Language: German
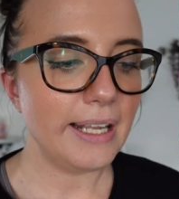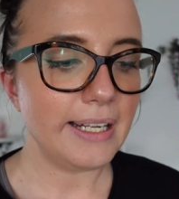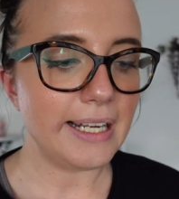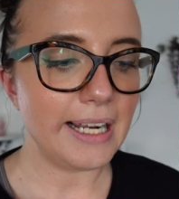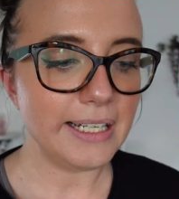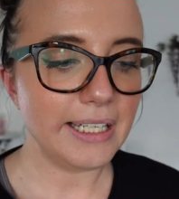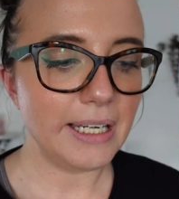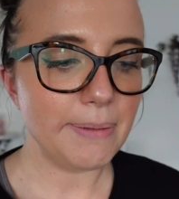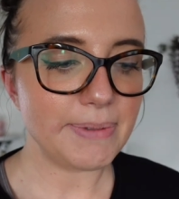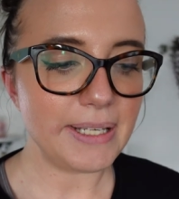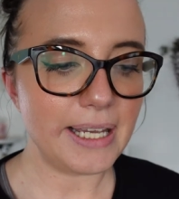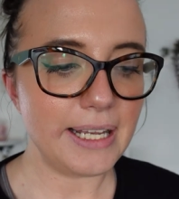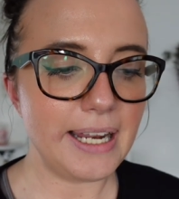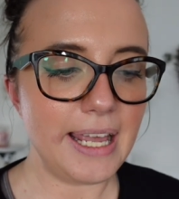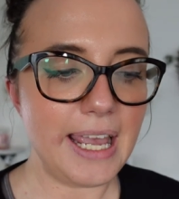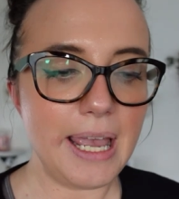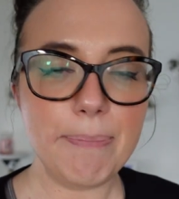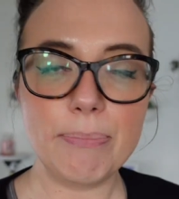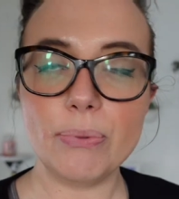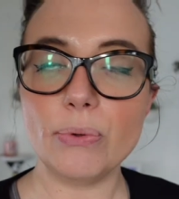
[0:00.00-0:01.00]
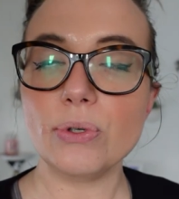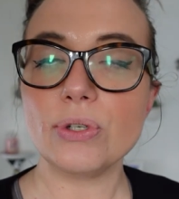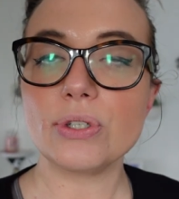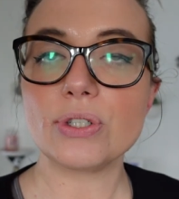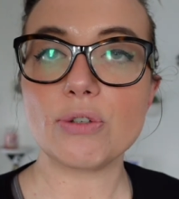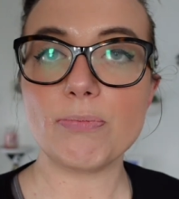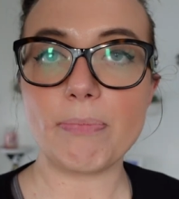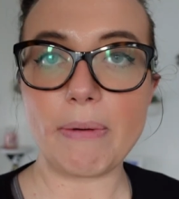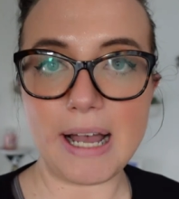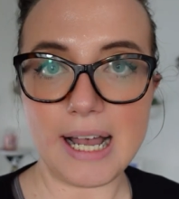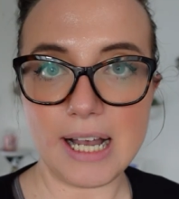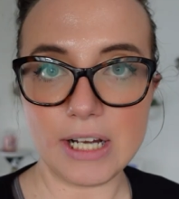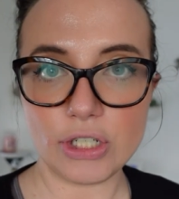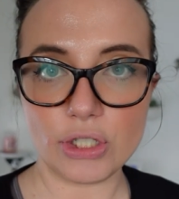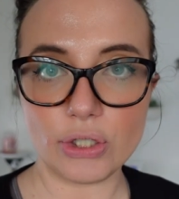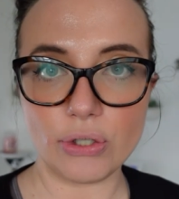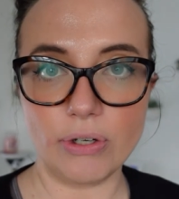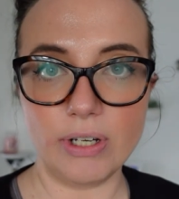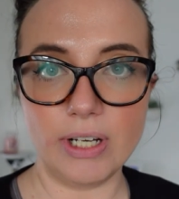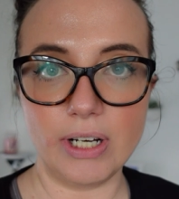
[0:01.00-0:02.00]
Dann gibt es eine App und
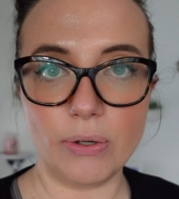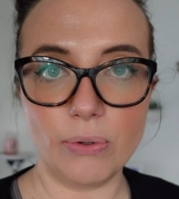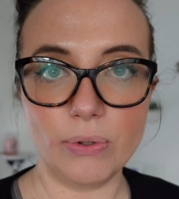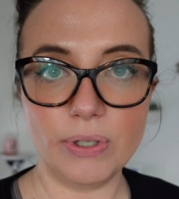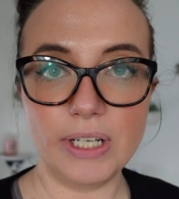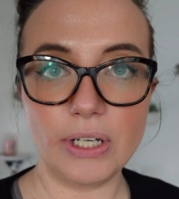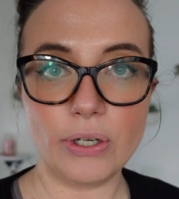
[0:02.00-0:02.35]
Sprachsteuerung.